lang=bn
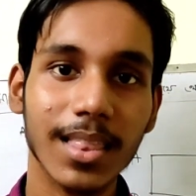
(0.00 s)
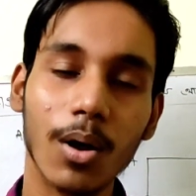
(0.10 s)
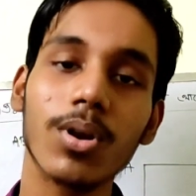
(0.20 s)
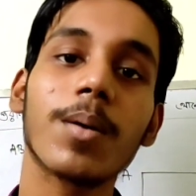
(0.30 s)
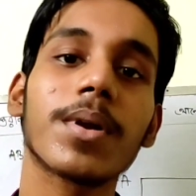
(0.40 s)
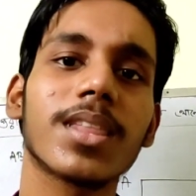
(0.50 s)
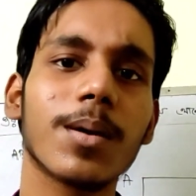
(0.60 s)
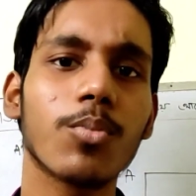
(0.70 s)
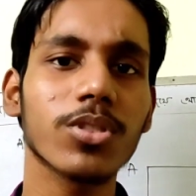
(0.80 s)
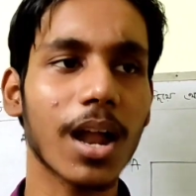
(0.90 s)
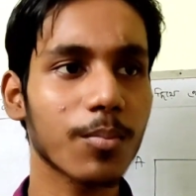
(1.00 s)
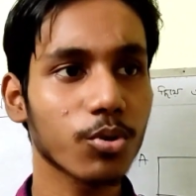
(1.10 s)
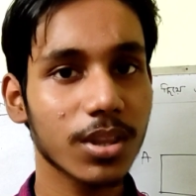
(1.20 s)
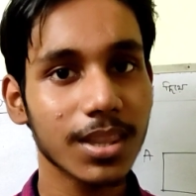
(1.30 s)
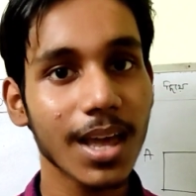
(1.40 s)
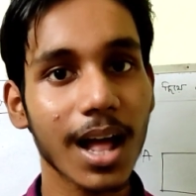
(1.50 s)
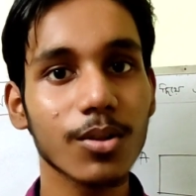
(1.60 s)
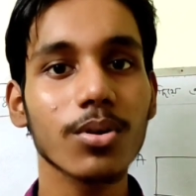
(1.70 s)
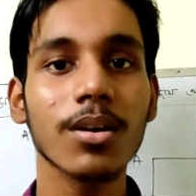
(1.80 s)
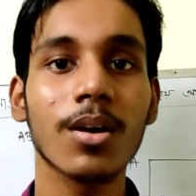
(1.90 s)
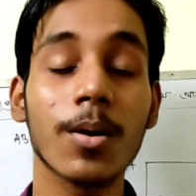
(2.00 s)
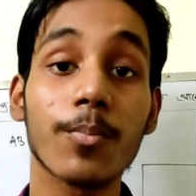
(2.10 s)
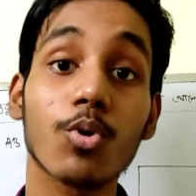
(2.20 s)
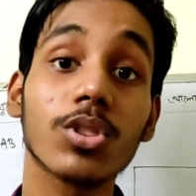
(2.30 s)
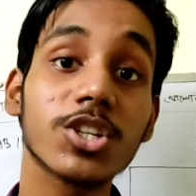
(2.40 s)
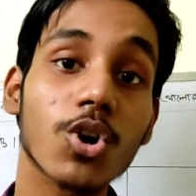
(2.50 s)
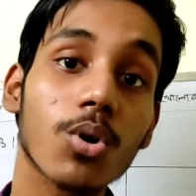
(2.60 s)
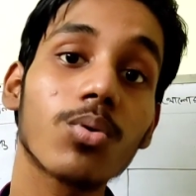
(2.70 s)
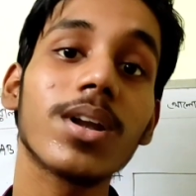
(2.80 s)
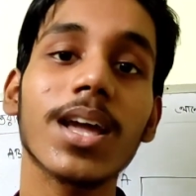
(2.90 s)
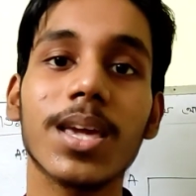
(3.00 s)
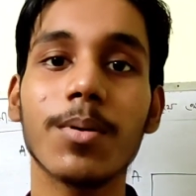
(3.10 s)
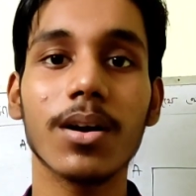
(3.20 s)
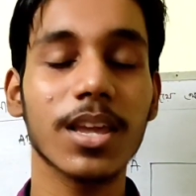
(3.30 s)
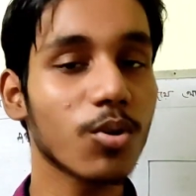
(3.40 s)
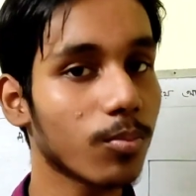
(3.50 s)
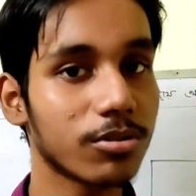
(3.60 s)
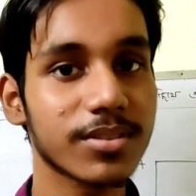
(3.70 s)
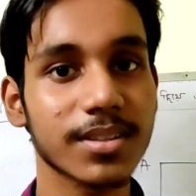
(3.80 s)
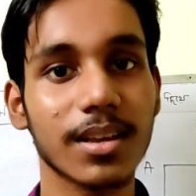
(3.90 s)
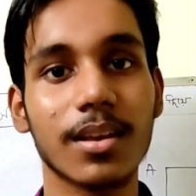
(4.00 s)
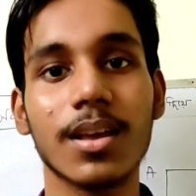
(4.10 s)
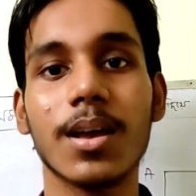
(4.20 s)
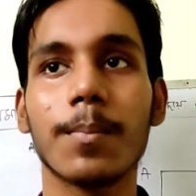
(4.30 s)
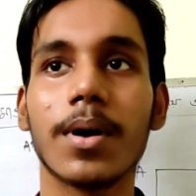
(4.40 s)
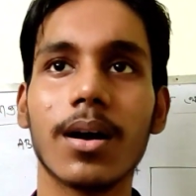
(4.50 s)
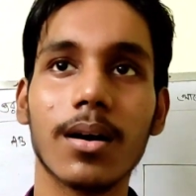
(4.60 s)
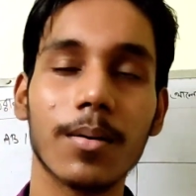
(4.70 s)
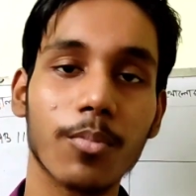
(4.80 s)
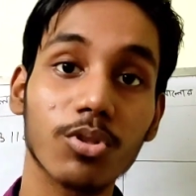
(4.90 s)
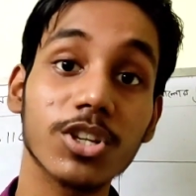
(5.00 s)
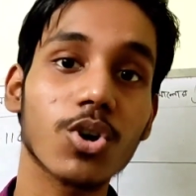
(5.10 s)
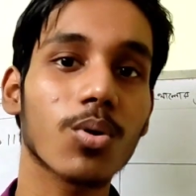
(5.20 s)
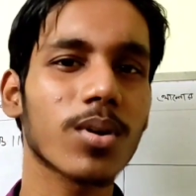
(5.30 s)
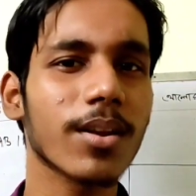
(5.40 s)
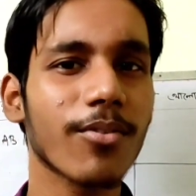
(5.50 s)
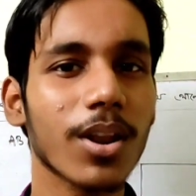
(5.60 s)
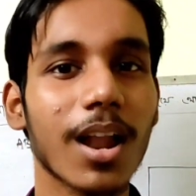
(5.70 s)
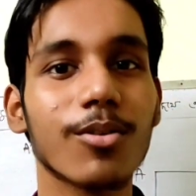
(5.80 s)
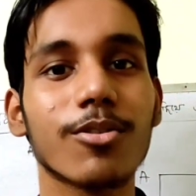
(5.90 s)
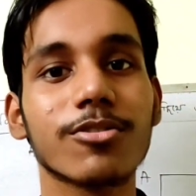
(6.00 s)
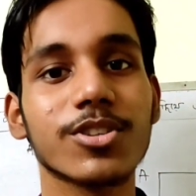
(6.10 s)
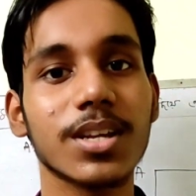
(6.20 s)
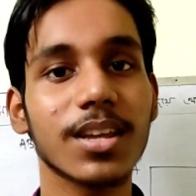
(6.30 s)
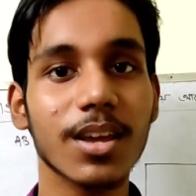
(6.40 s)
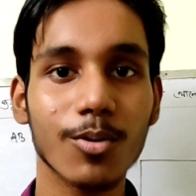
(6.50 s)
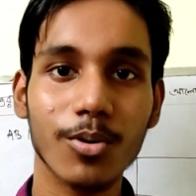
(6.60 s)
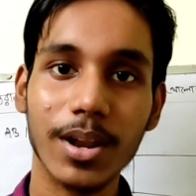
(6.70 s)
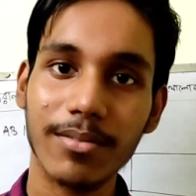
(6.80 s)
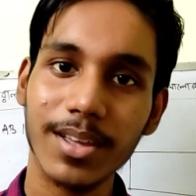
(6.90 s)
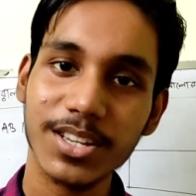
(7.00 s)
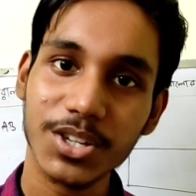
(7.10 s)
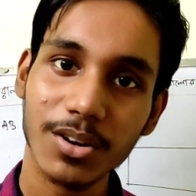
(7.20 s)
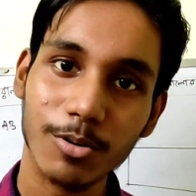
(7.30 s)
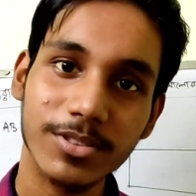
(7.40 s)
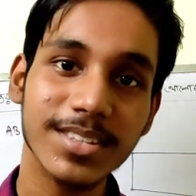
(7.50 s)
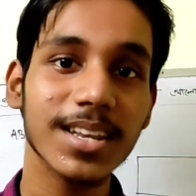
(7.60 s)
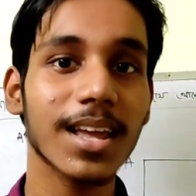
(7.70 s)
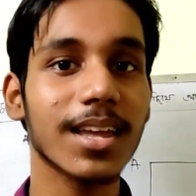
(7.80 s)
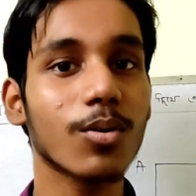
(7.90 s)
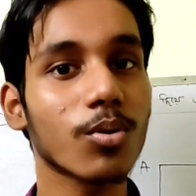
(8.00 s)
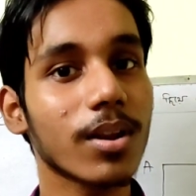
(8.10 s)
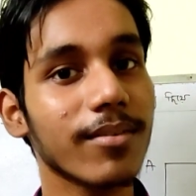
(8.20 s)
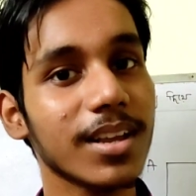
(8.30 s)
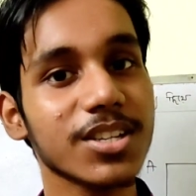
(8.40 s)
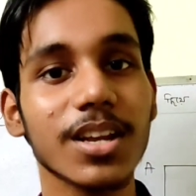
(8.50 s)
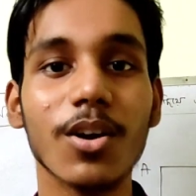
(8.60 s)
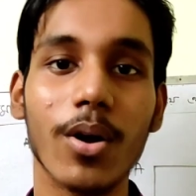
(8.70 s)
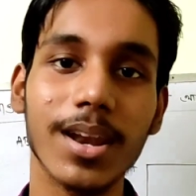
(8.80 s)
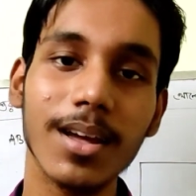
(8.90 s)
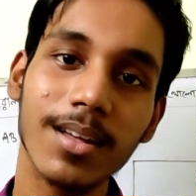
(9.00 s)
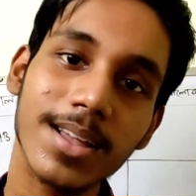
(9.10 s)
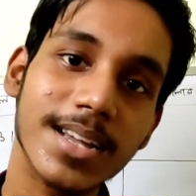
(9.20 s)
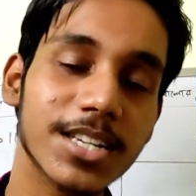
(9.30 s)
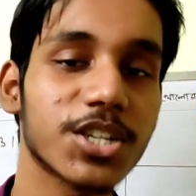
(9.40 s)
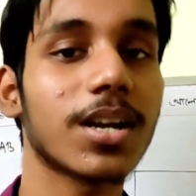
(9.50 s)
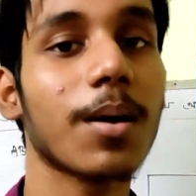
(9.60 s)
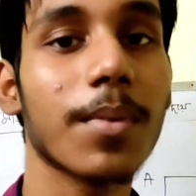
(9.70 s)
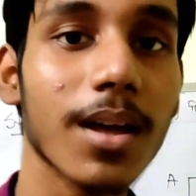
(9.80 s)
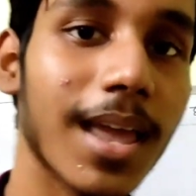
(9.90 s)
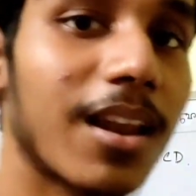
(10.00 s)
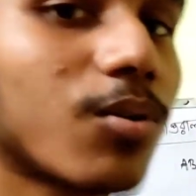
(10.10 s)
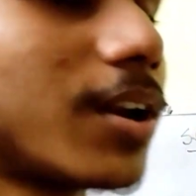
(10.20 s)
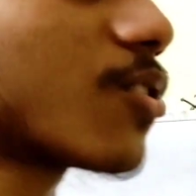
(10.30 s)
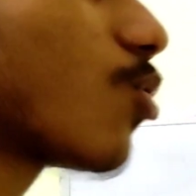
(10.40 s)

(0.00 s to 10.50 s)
তাহলে আমরা দেখব তার মধ্যে দিয়ে আলোর প্রতিসরণটা কী কীরম হচ্ছে বা প্রতিসরণের ফলে আলোকরশ্মির কি কোনো ডেভিয়েশান হচ্ছে নাকি কোনো ডেভিয়েশানই হয় না সেটা আমরা ক্যালকুলেট